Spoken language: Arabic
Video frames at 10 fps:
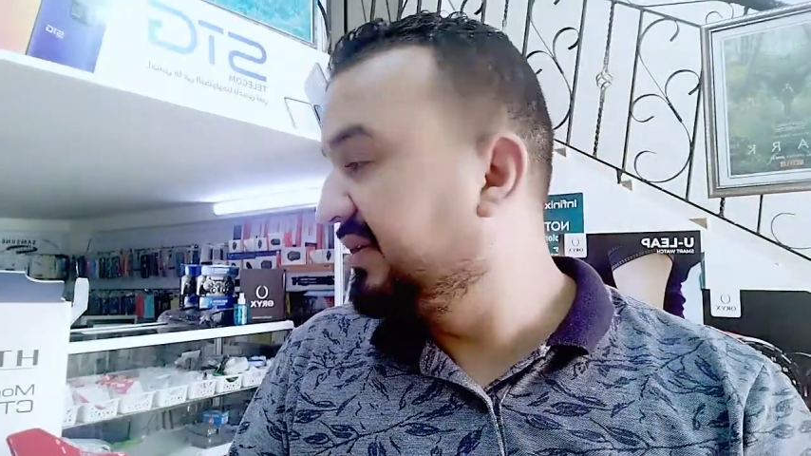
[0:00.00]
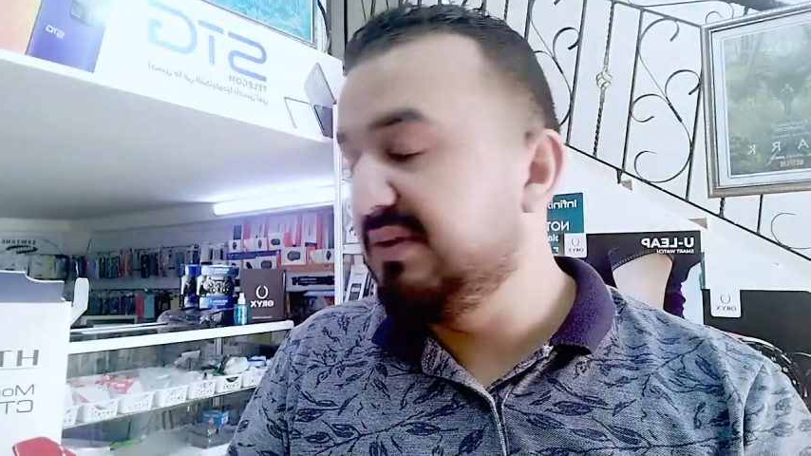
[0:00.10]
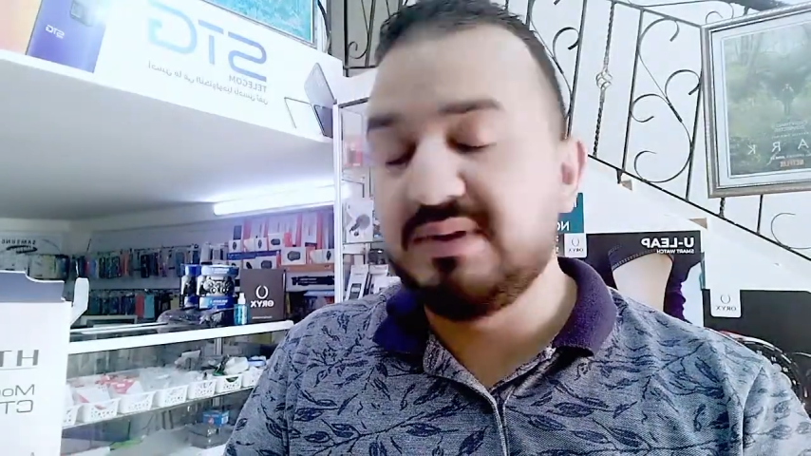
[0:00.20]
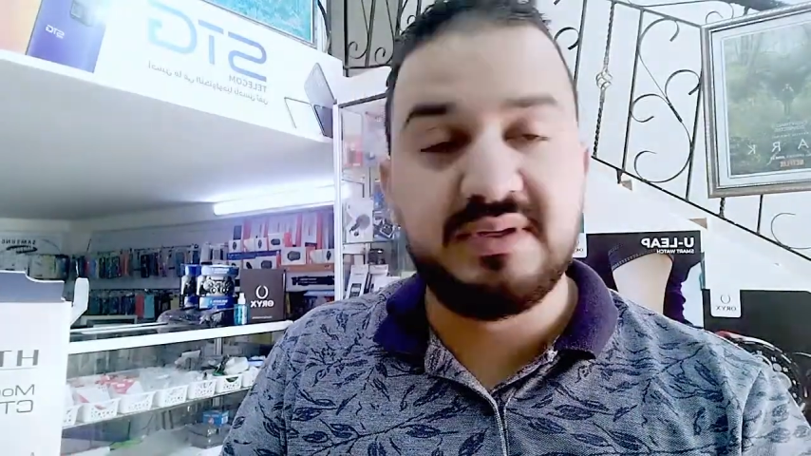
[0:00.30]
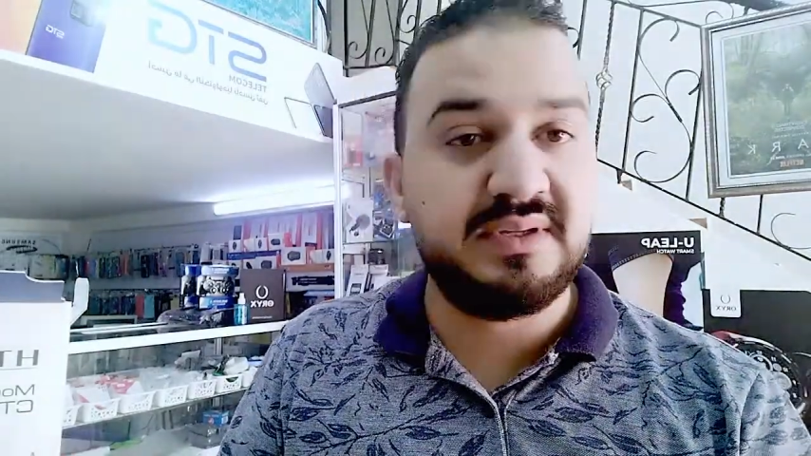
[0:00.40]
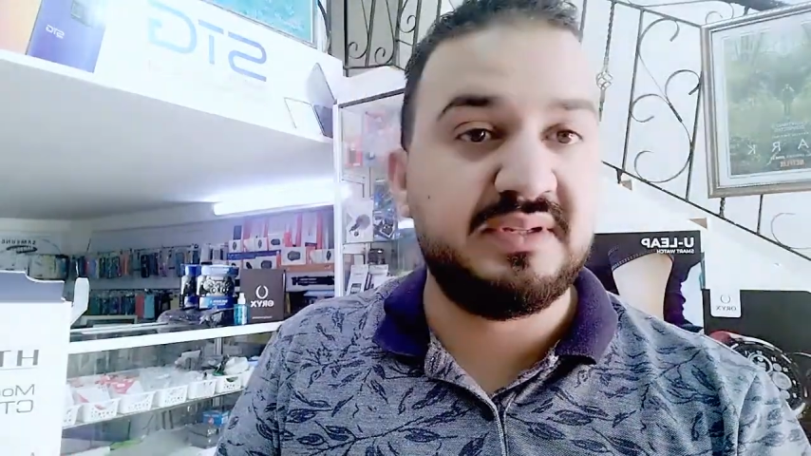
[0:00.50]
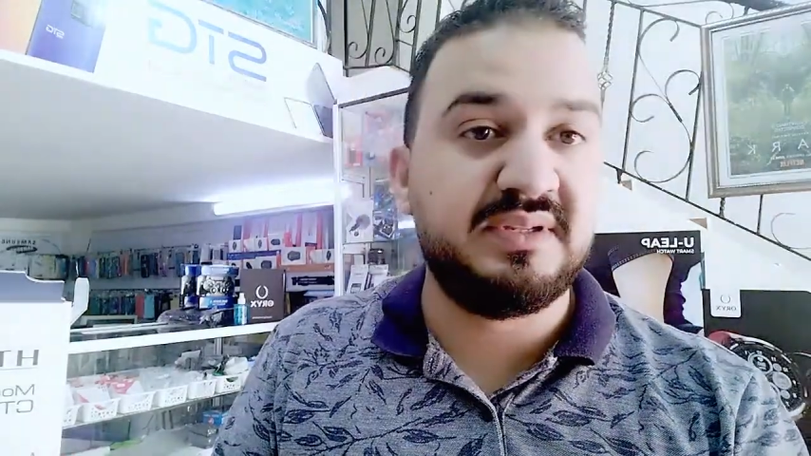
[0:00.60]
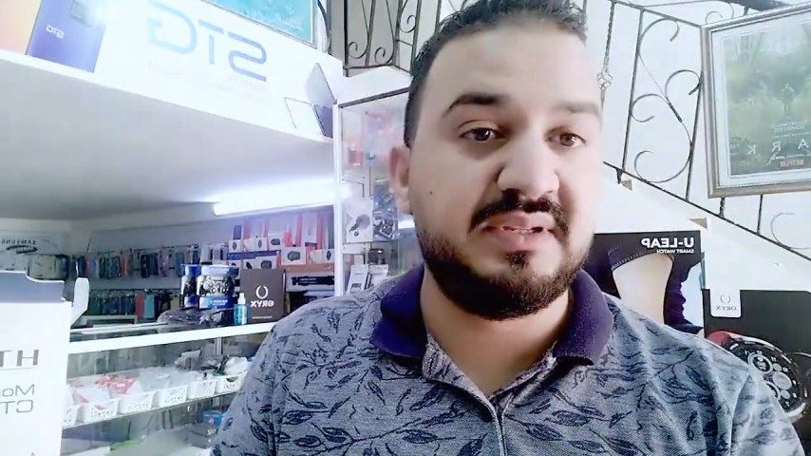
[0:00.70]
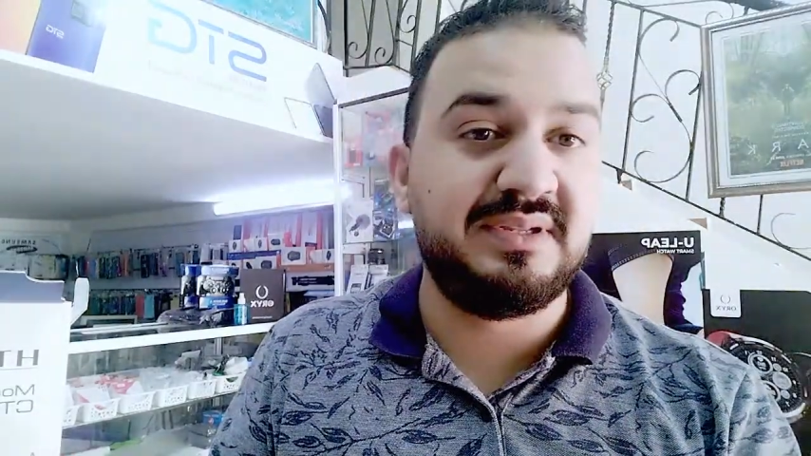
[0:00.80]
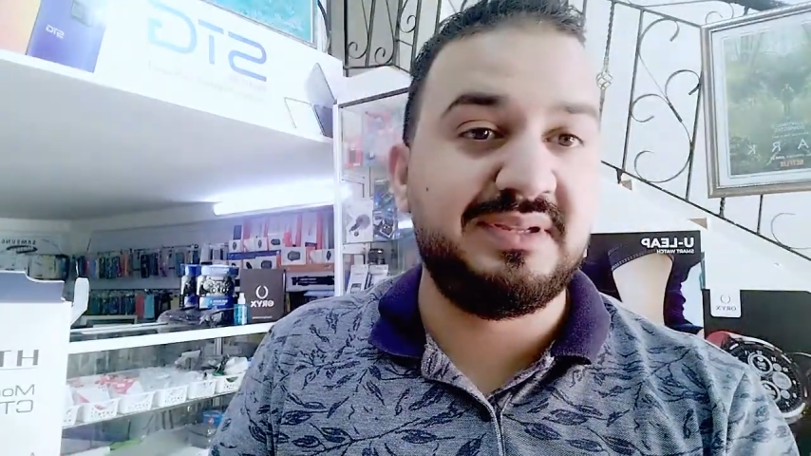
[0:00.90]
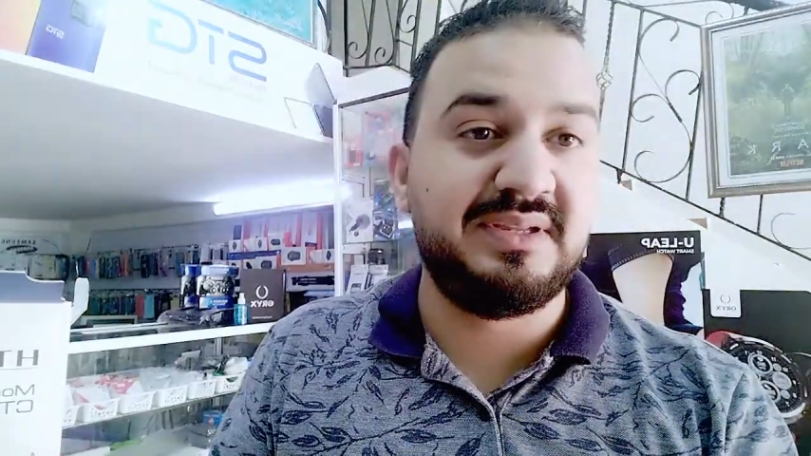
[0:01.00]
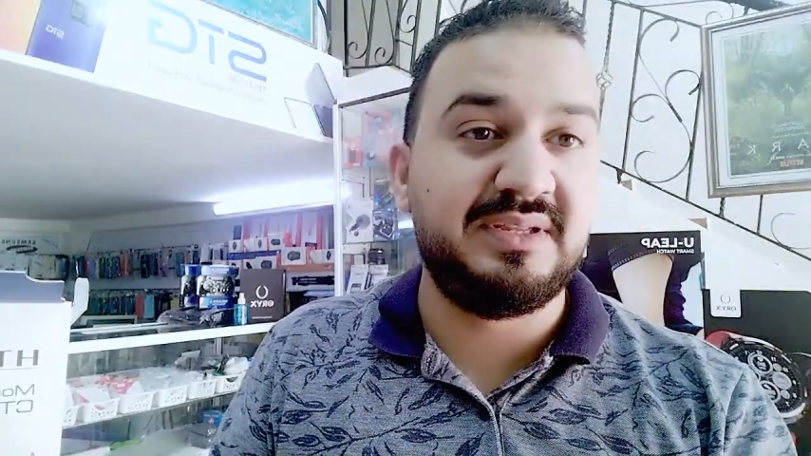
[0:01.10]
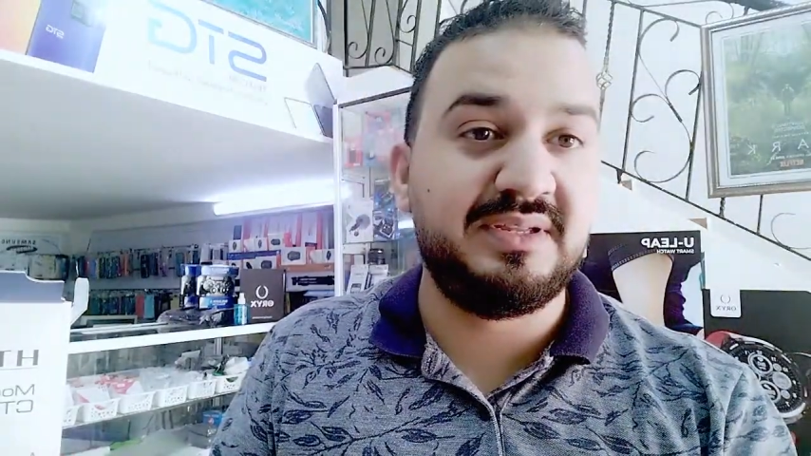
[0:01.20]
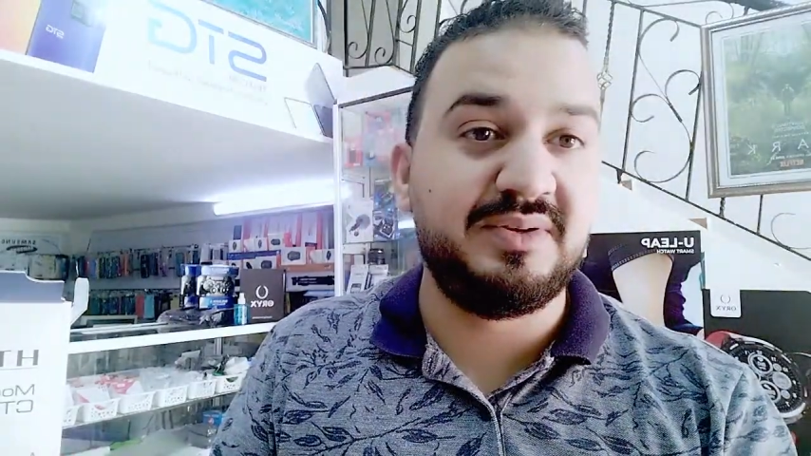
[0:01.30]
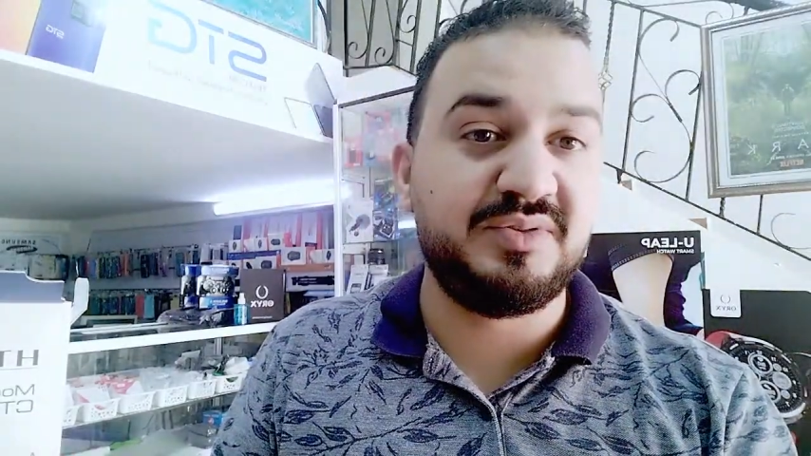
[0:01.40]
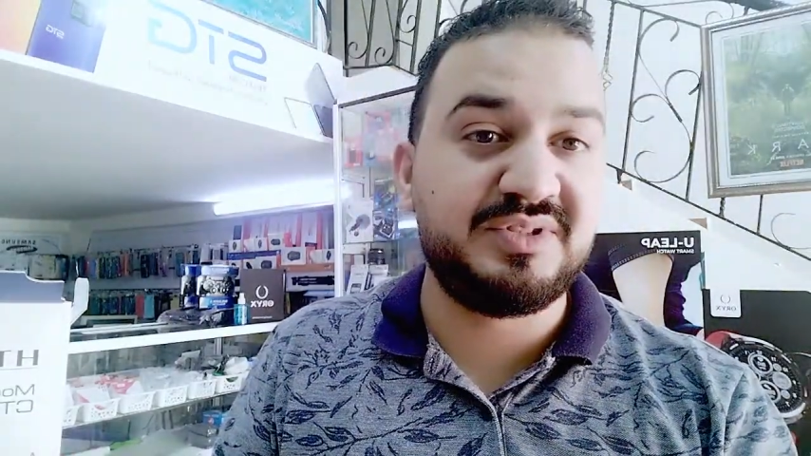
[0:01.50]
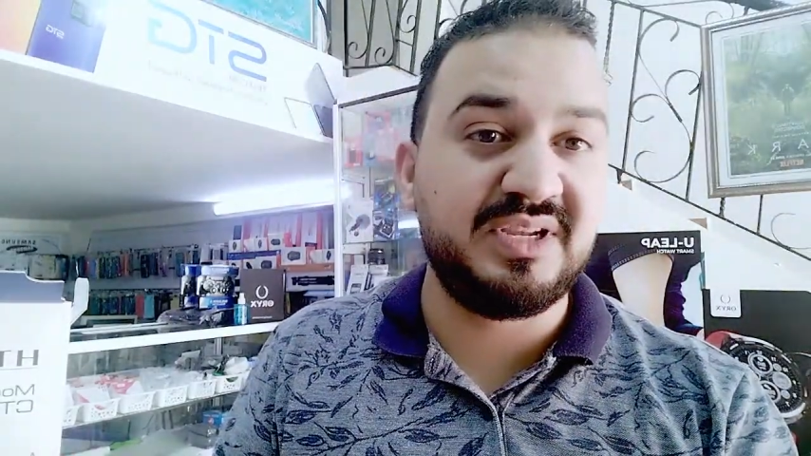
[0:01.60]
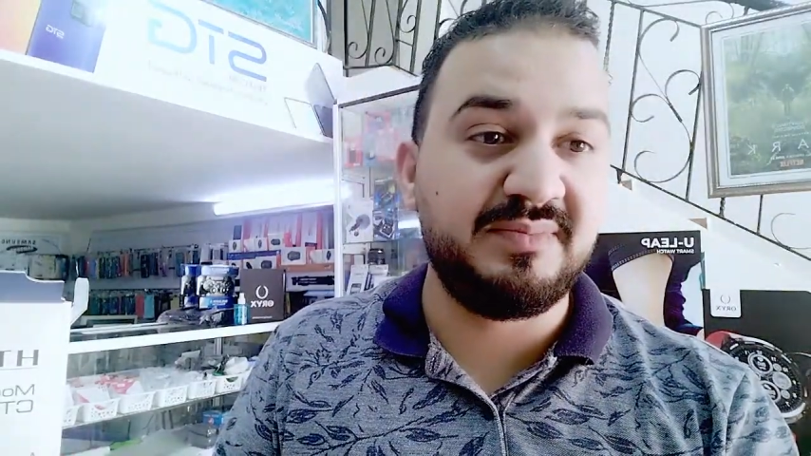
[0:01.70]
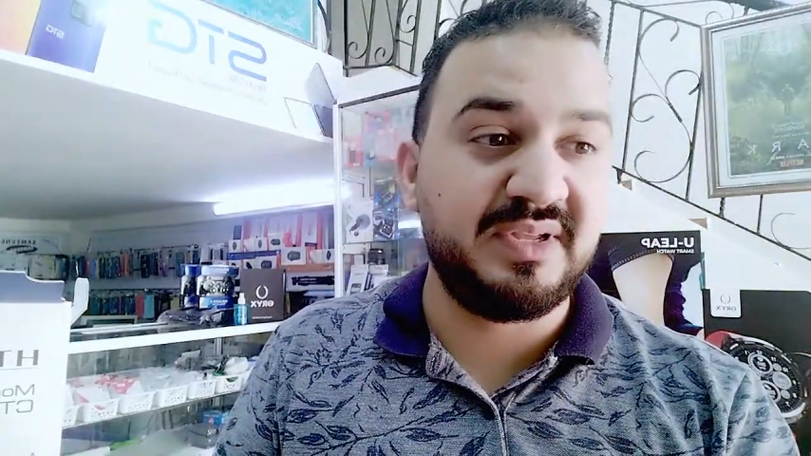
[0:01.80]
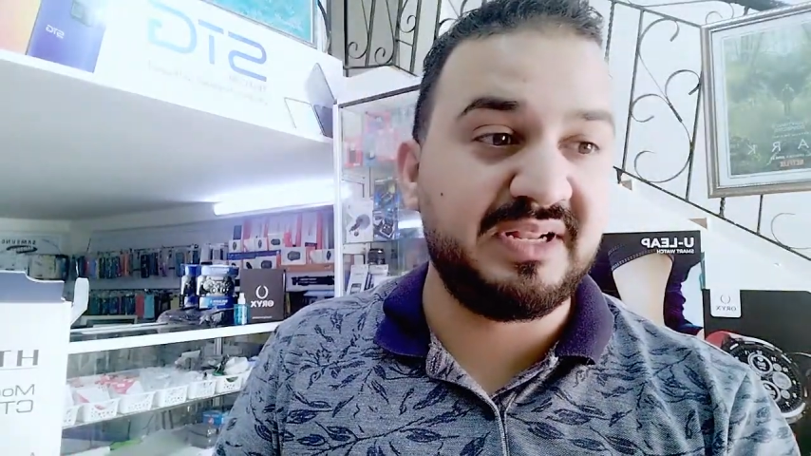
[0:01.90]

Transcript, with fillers: و التمن